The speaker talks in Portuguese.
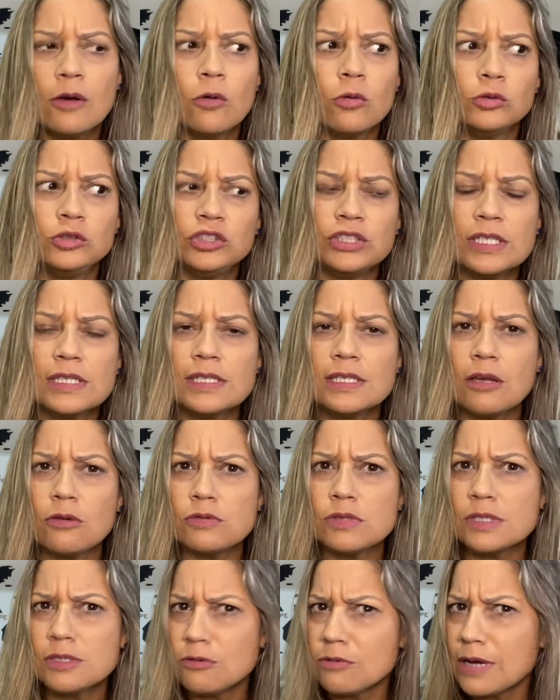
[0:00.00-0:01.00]
utilizar
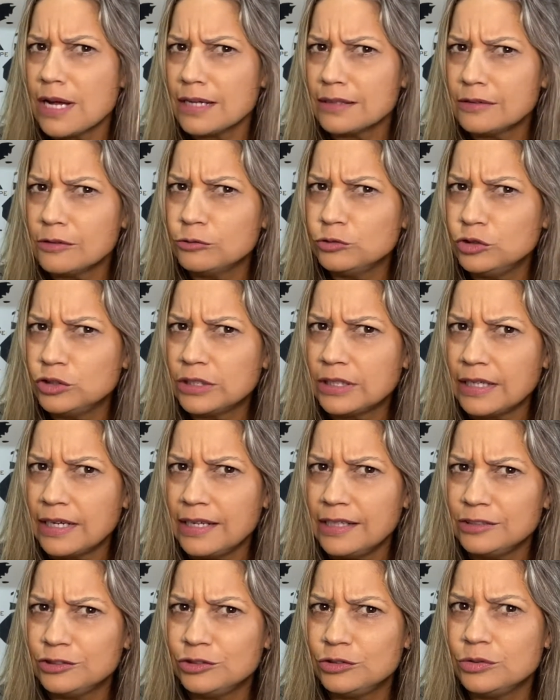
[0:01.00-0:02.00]
o seu cartão de
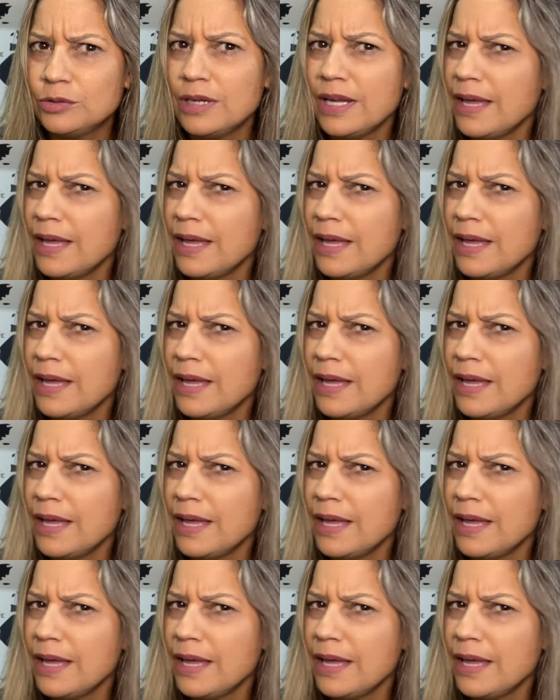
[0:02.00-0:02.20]
crédito.